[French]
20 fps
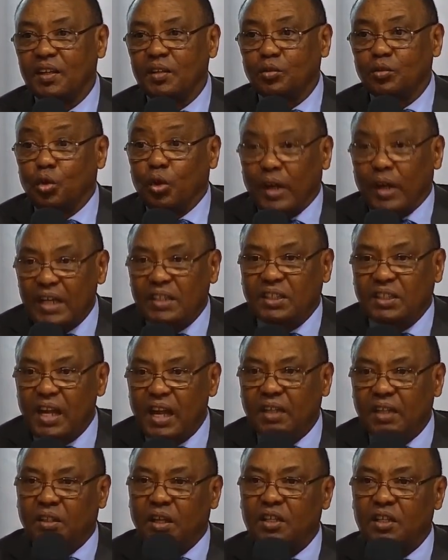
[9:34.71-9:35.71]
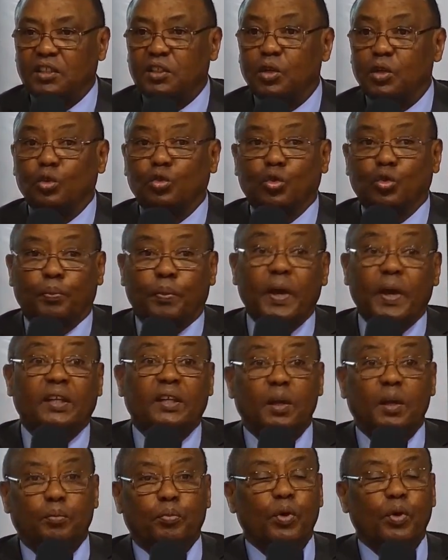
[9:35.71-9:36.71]
Tu restes là-dedans, sinon tu perds
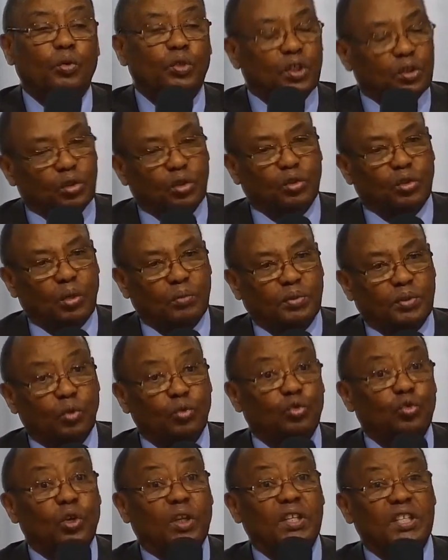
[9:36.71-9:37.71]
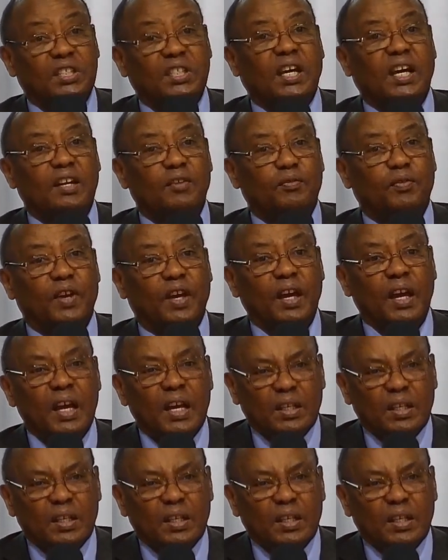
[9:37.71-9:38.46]
des points ou des choses comme ça, ou tu es disqualifié.